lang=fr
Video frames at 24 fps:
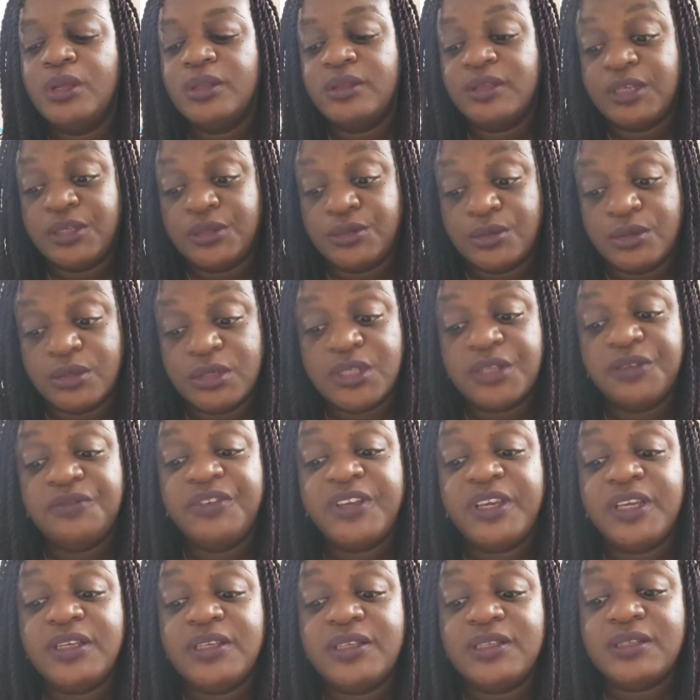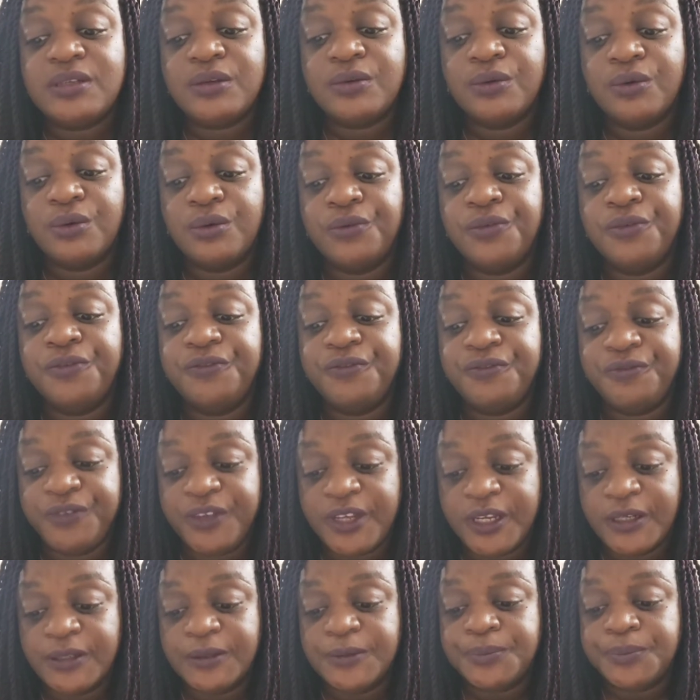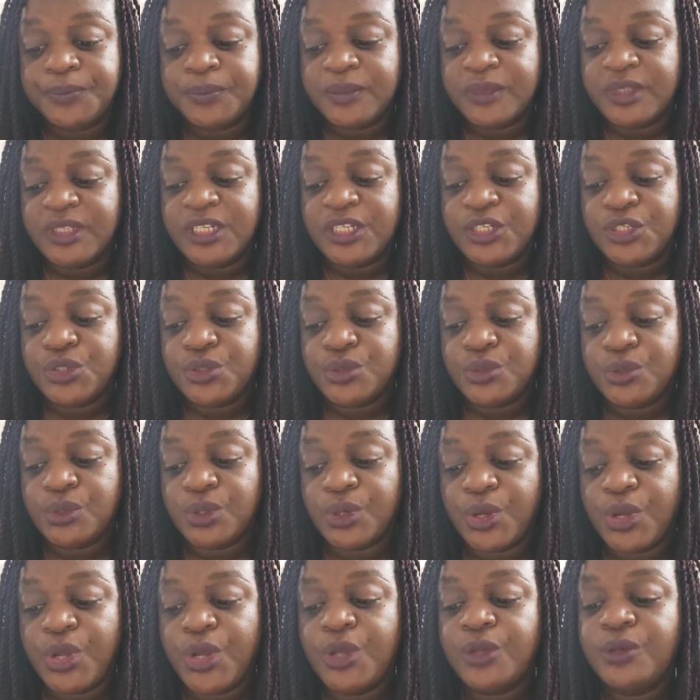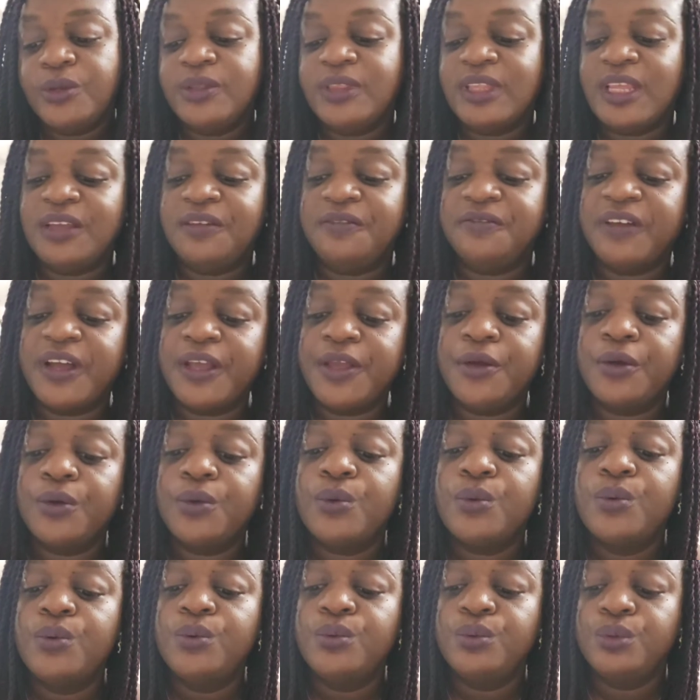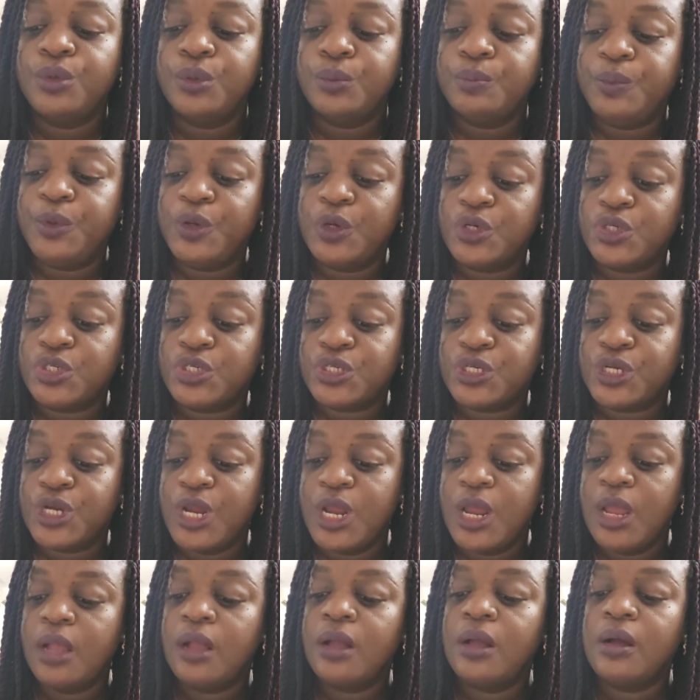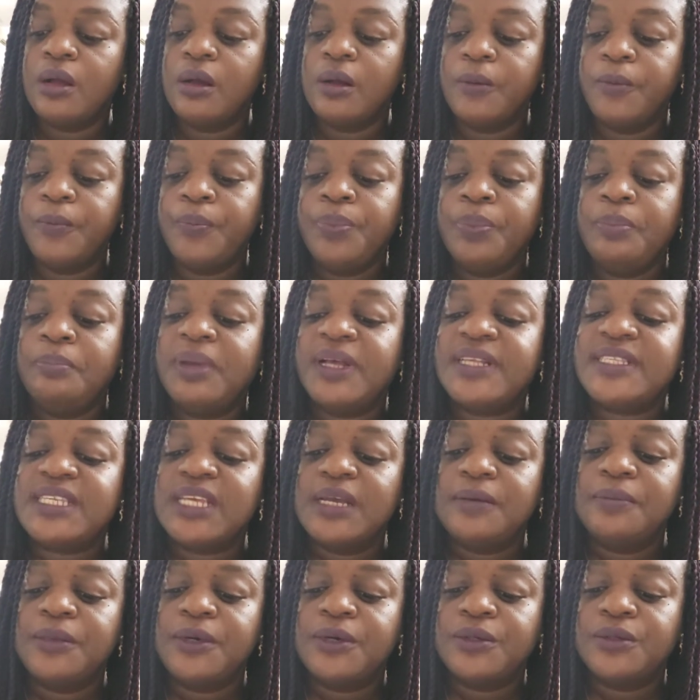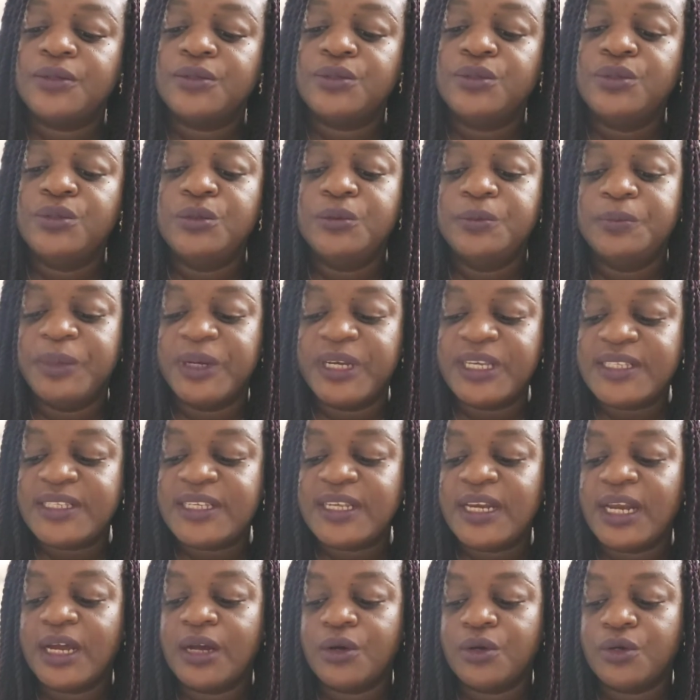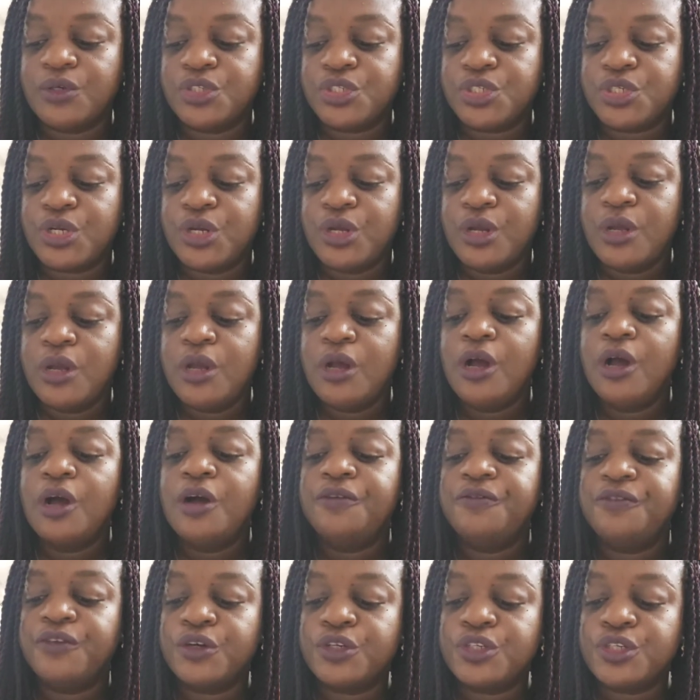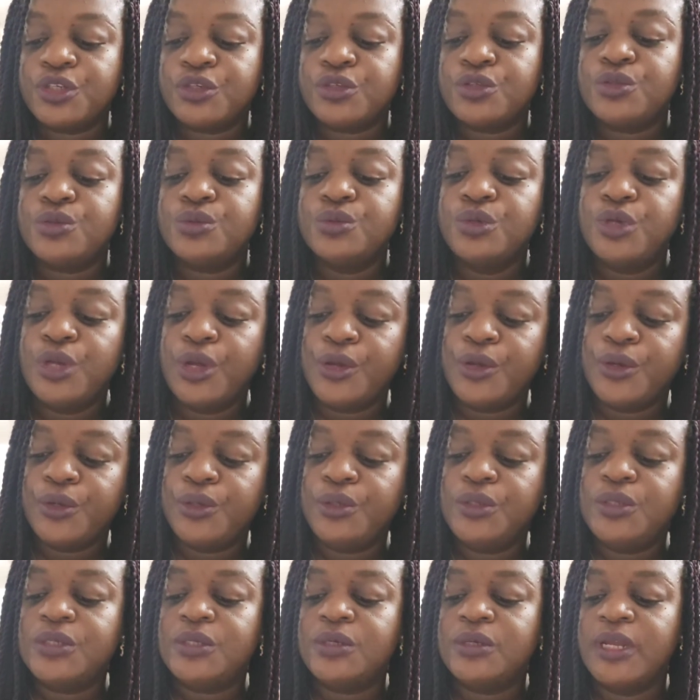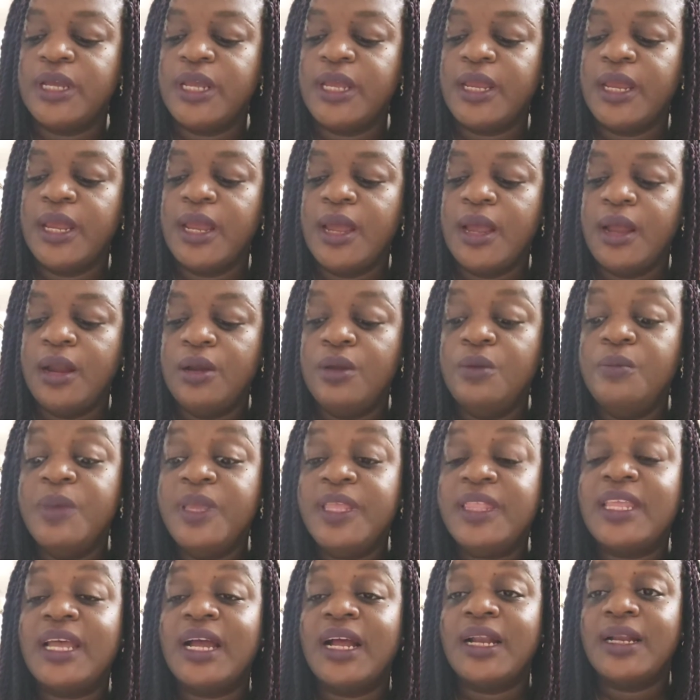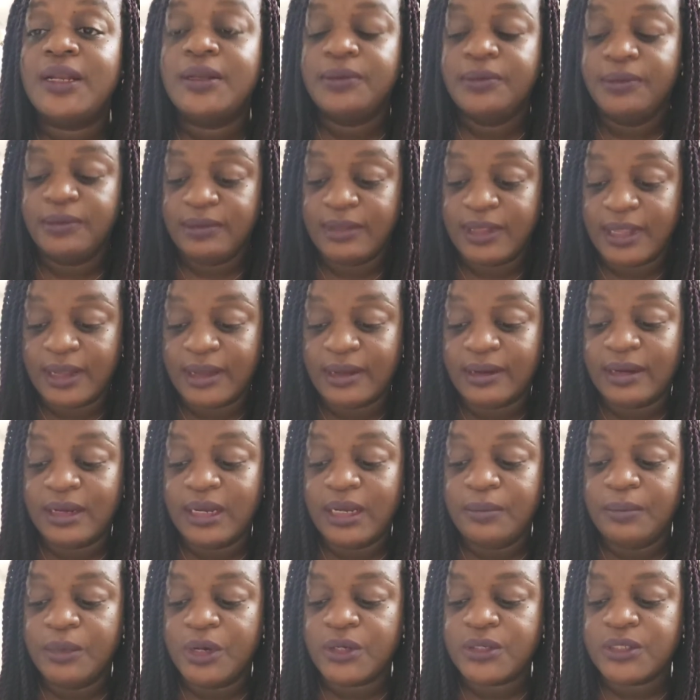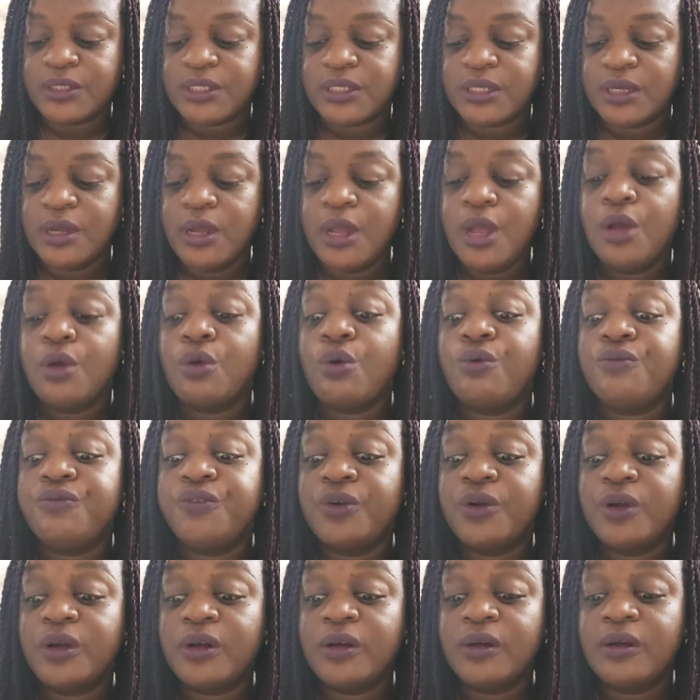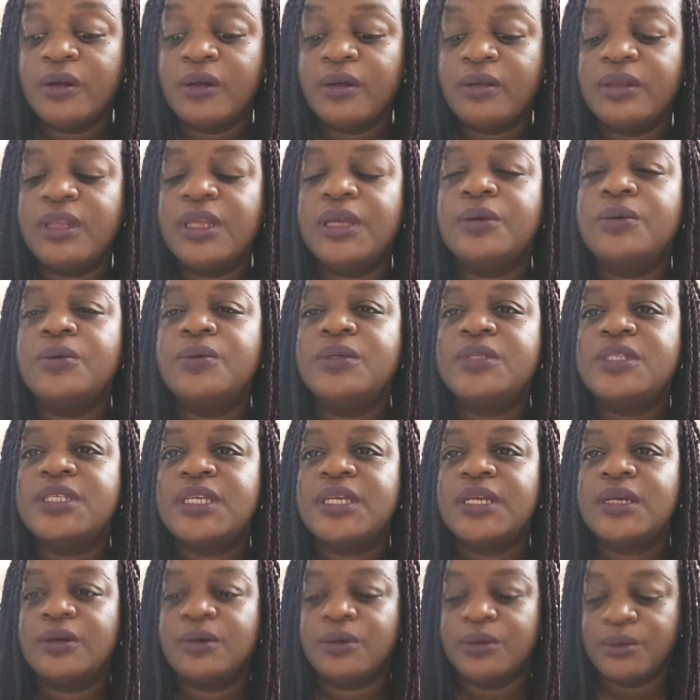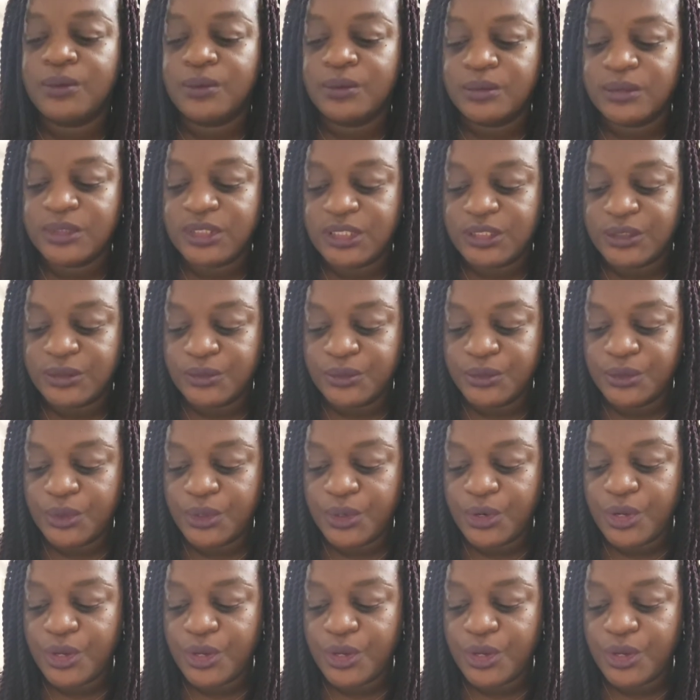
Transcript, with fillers: Tes os vieillissant au fil des jours de tes vaillants coups de pioche, quand, patiemment, tu brisais la roche, forgeant sous l'œil du soleil le métal de ta clémence, convoquant des rosées en continu